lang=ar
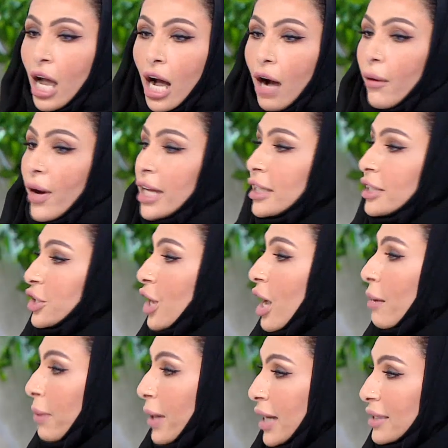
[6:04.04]
او اي
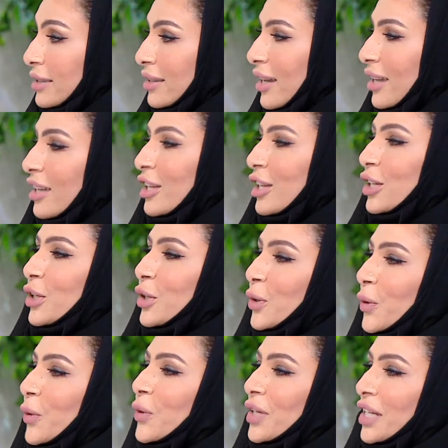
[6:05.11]
شاب حتى
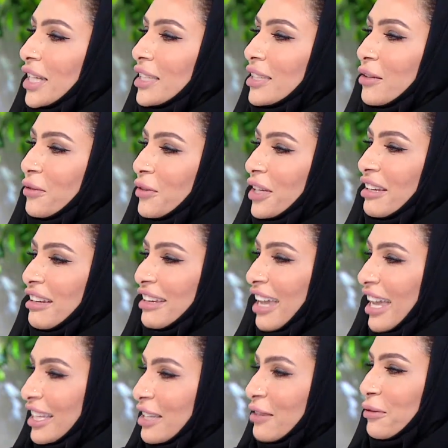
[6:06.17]
يكون عنده
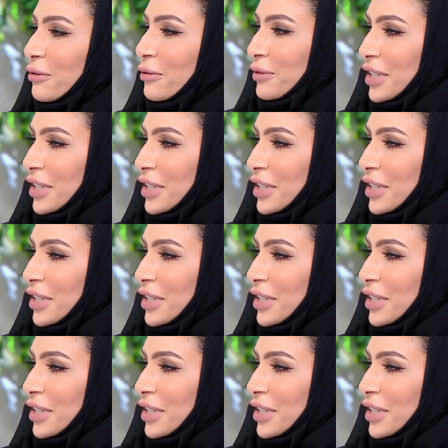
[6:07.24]
فعلا هدف